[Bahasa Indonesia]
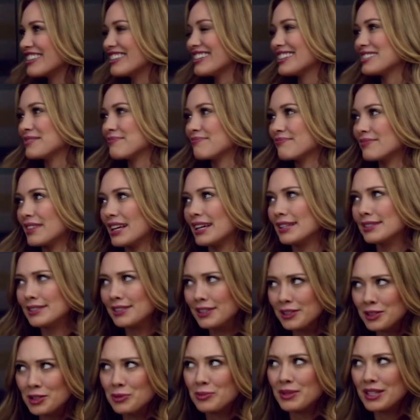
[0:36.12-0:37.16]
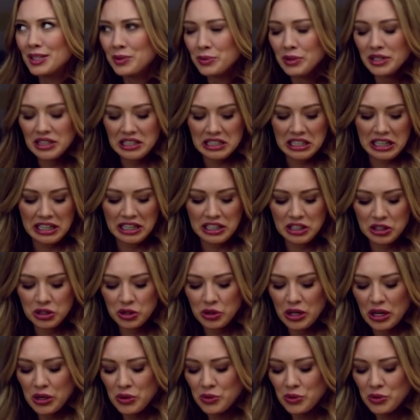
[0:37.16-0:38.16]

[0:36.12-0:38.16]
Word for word: Serial Younger ini juga dibintangi